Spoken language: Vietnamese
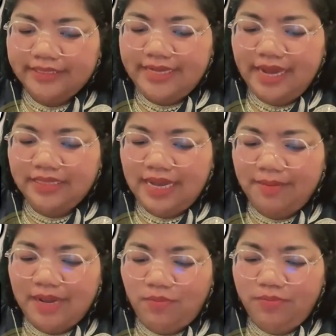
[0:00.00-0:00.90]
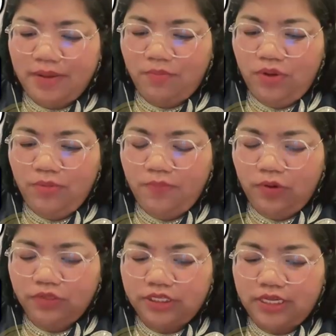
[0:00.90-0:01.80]
xe ai ta mà đẹp bôi đẹp bôi bom
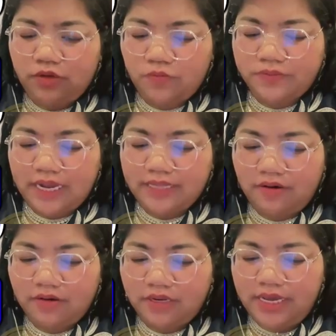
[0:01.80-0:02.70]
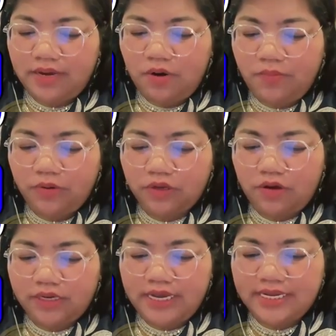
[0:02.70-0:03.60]
pon chỉ ti gồm sờ lạnh từ ở kia bom pon từ
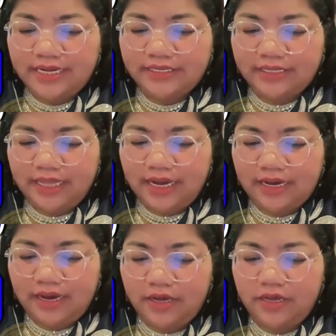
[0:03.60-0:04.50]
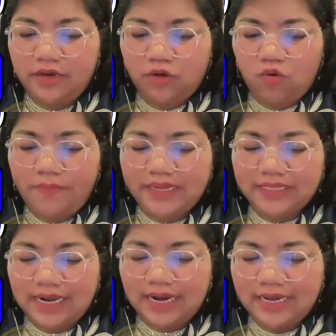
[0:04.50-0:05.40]
ở kia chạy chạy ta hay rùa pe
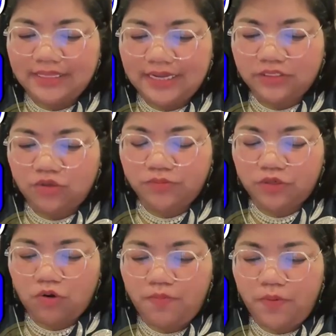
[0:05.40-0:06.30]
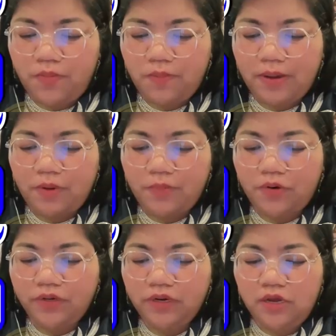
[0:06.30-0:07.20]
ta lái ta sum sờ nổ po po mai bom
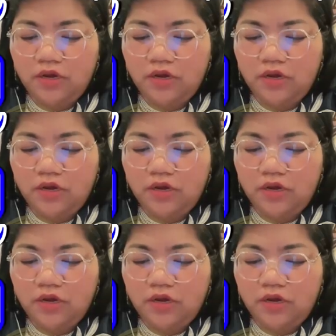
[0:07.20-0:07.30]
pon